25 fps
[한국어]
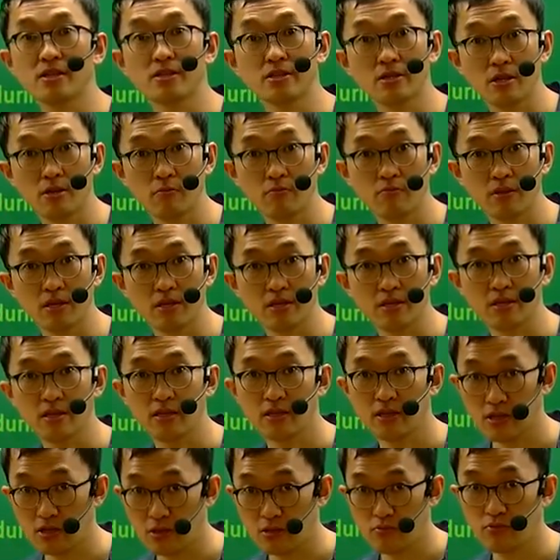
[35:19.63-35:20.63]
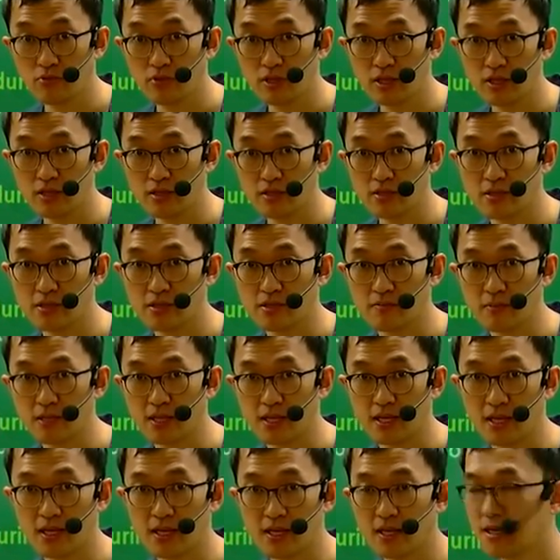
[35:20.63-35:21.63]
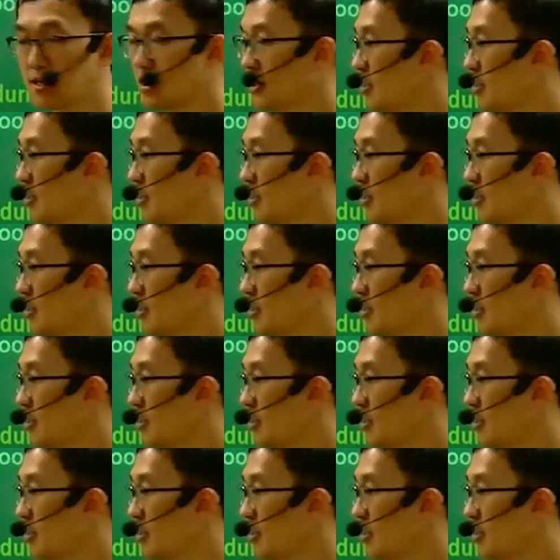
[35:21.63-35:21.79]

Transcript: surplus 여분이 있었습니다.